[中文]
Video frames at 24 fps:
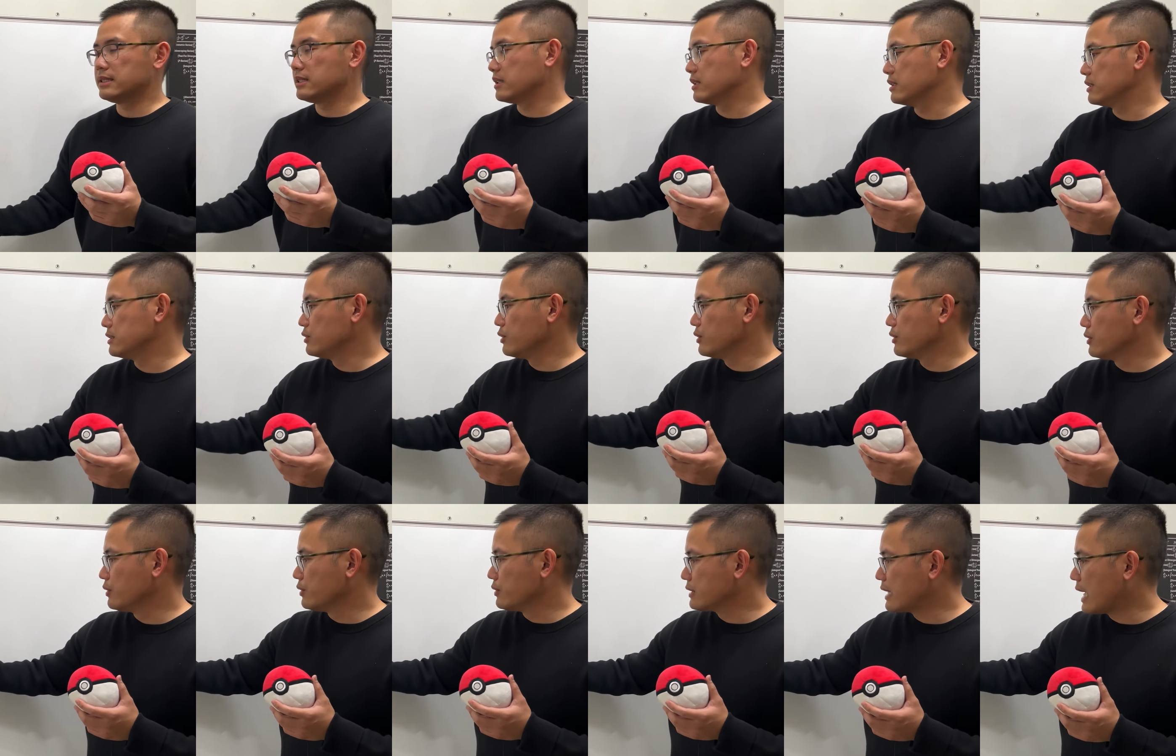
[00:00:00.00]
这个
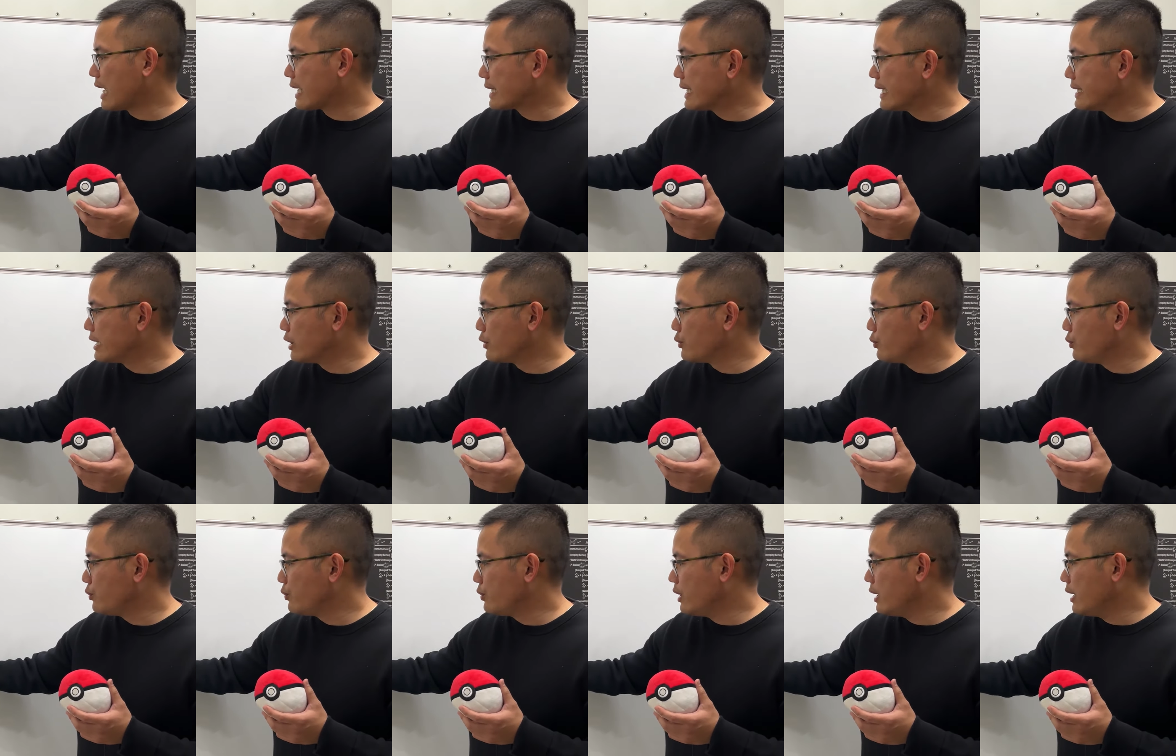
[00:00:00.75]
就大概等
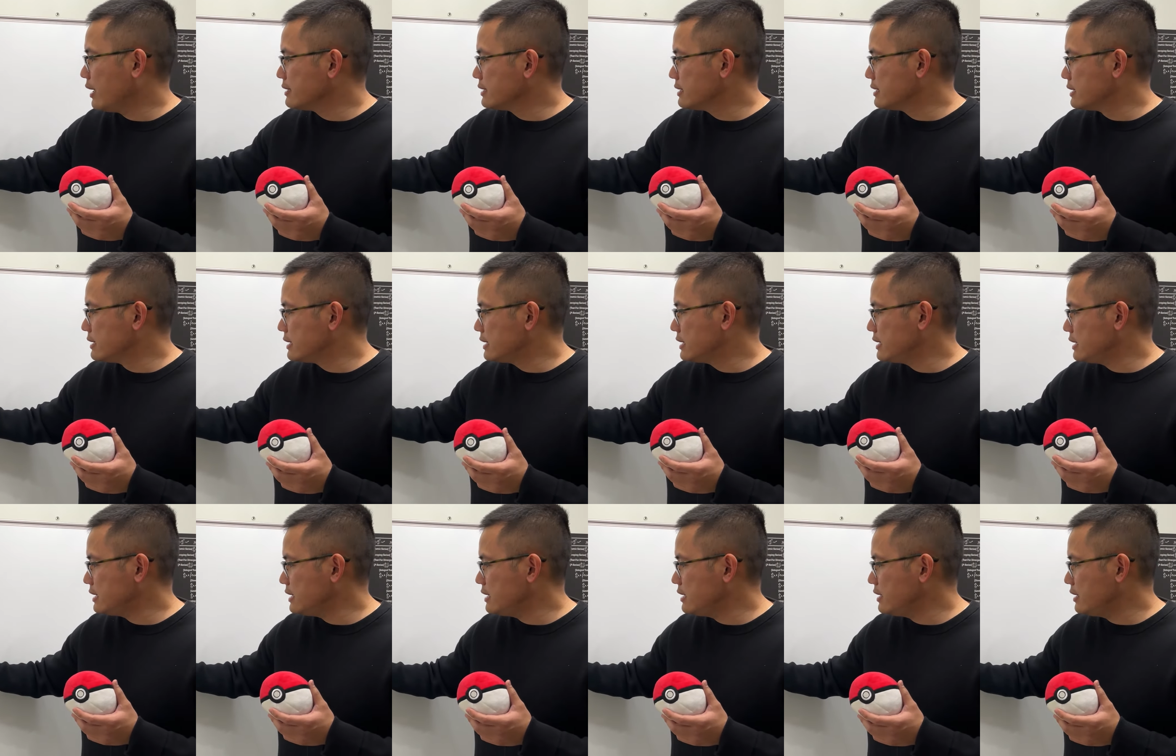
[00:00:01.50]
于二十
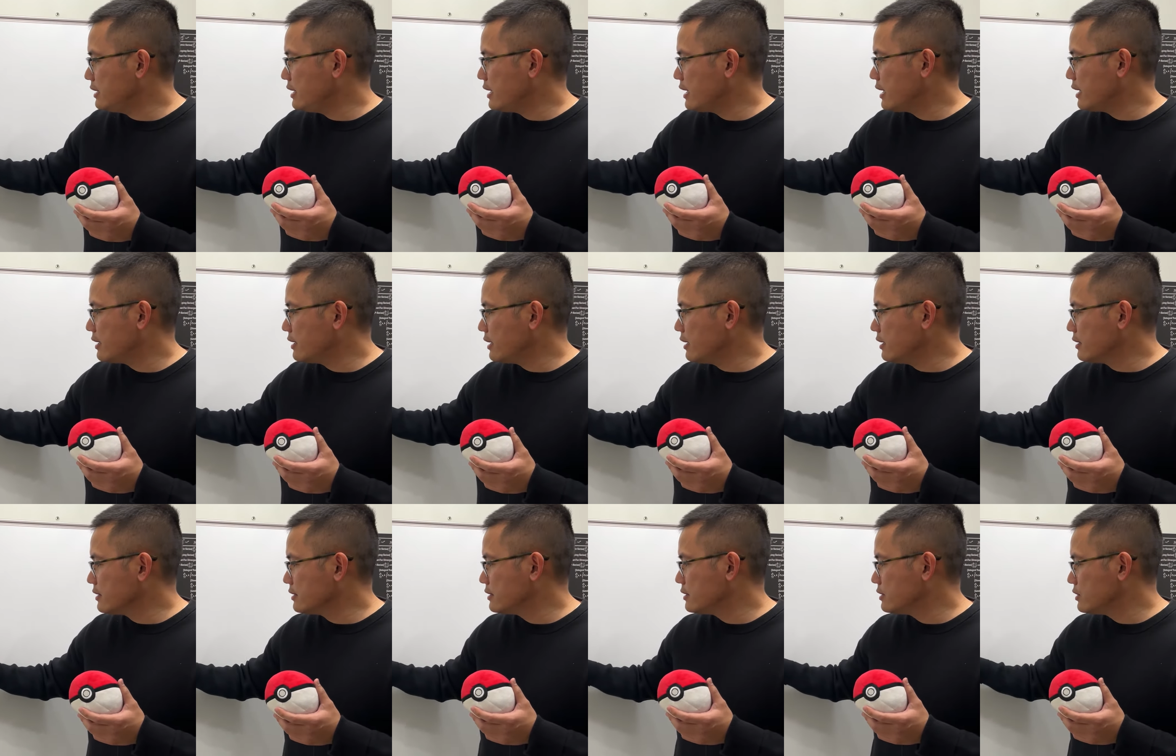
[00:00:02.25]
七点
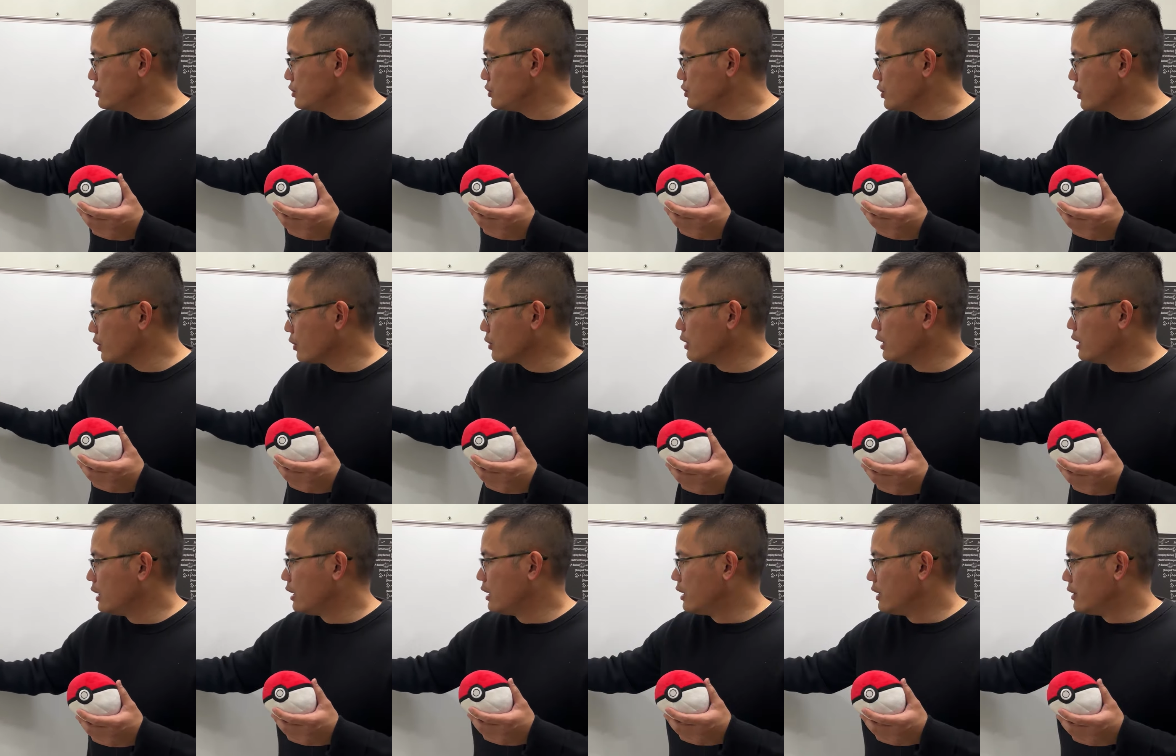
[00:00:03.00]
二十九，
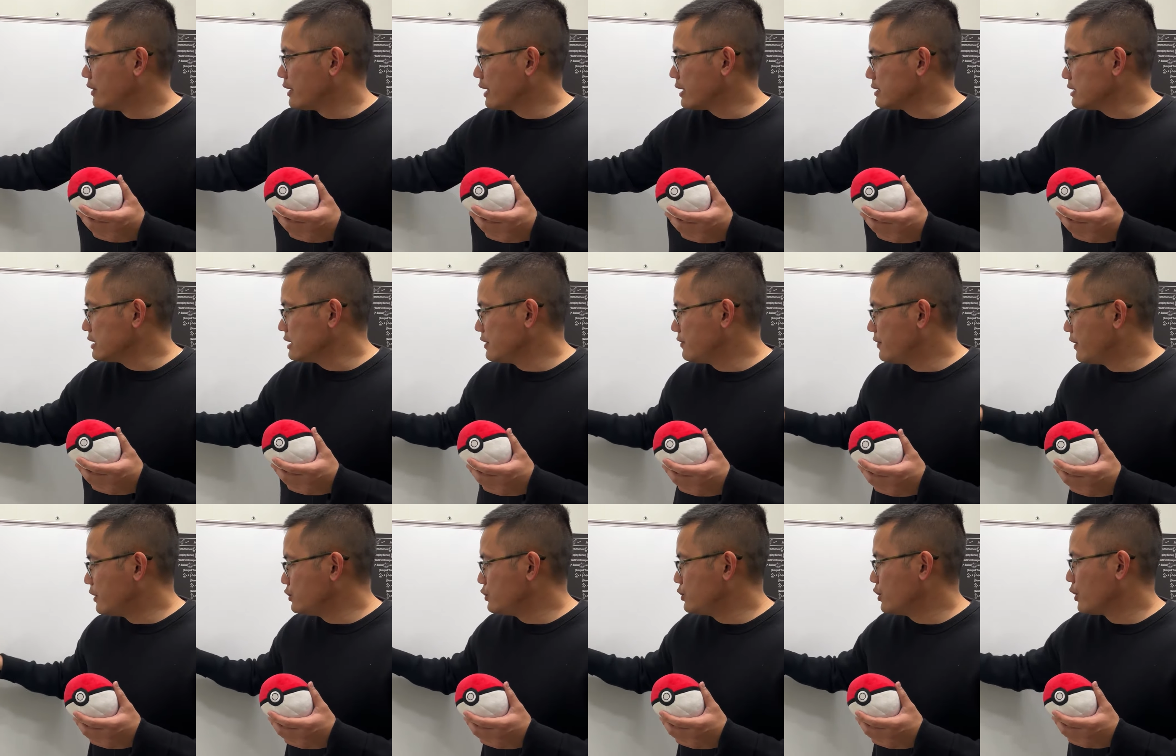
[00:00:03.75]
那四
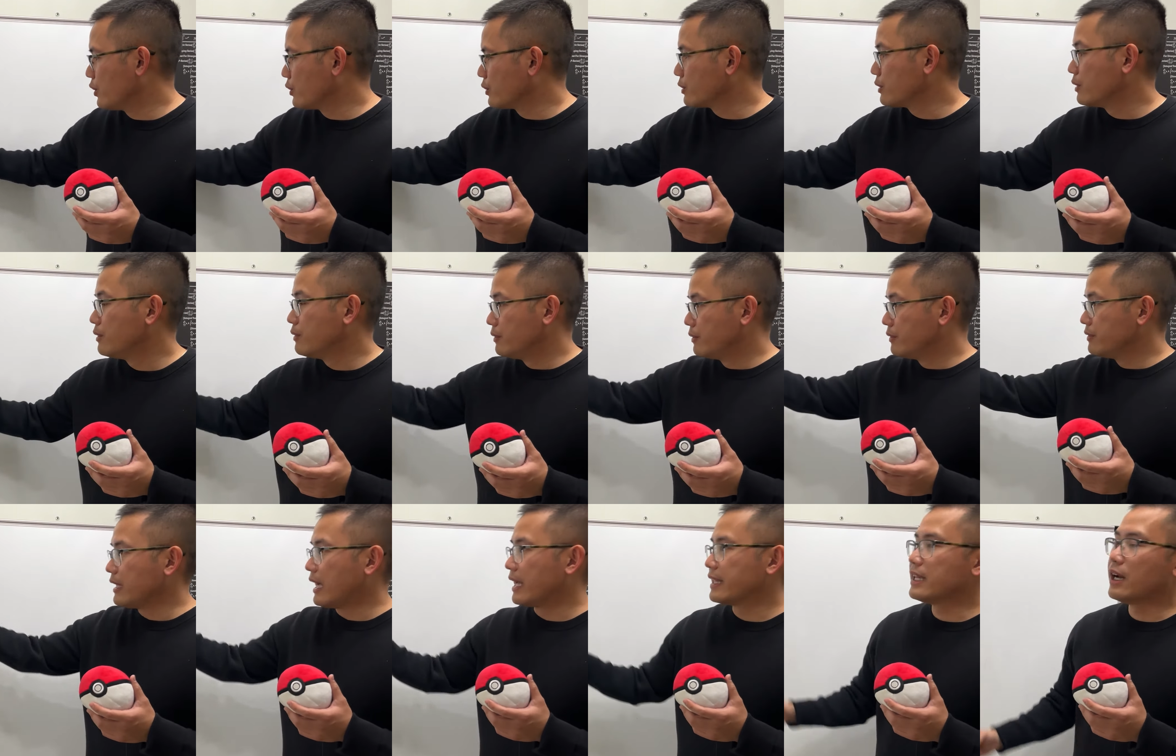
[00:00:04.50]
分就
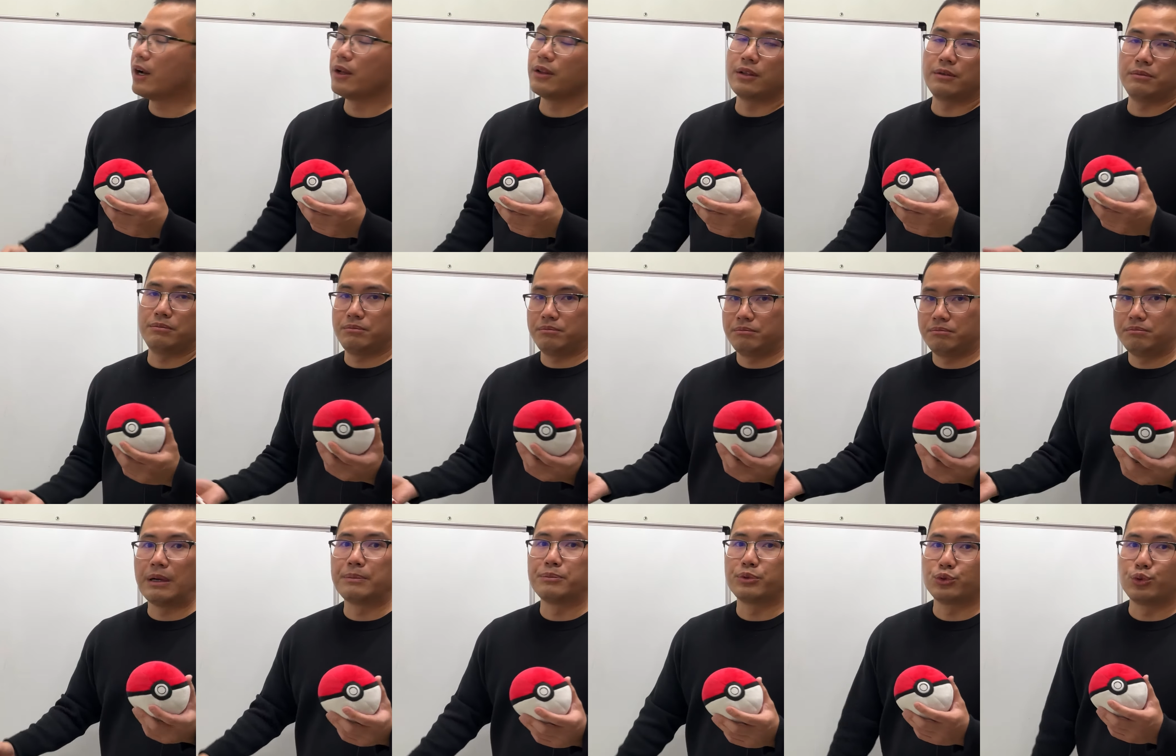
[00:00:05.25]
拿到了，
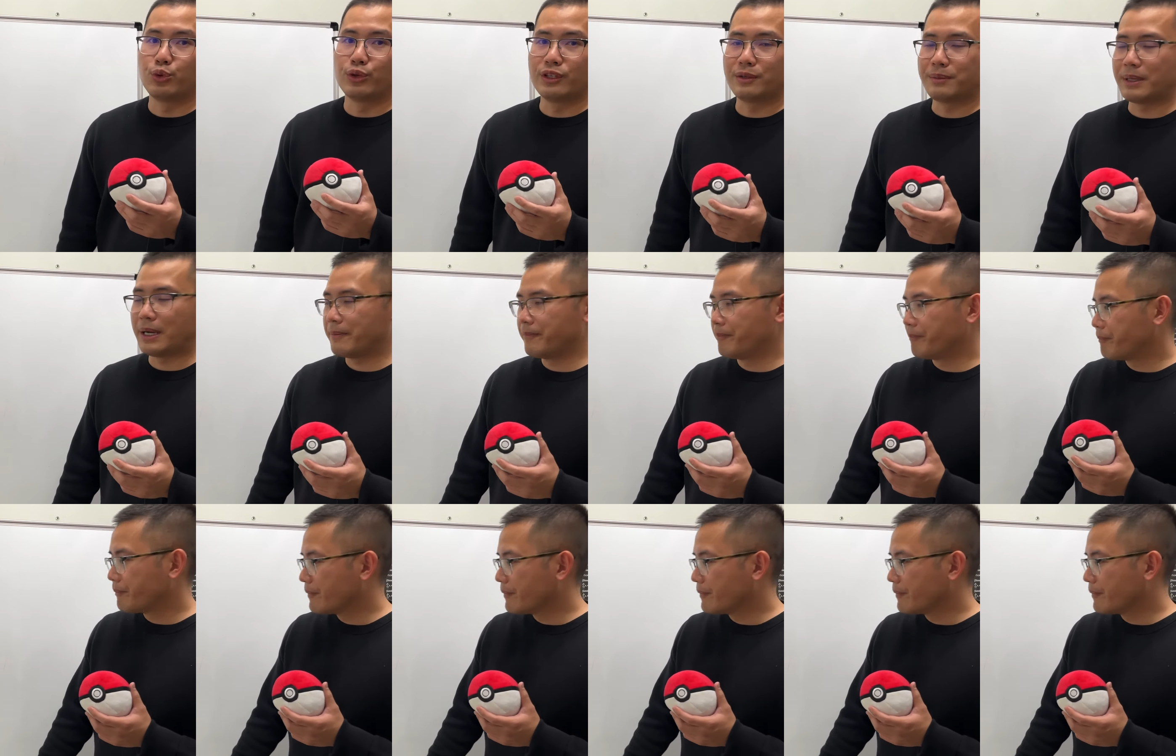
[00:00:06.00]
蛮不错的吧？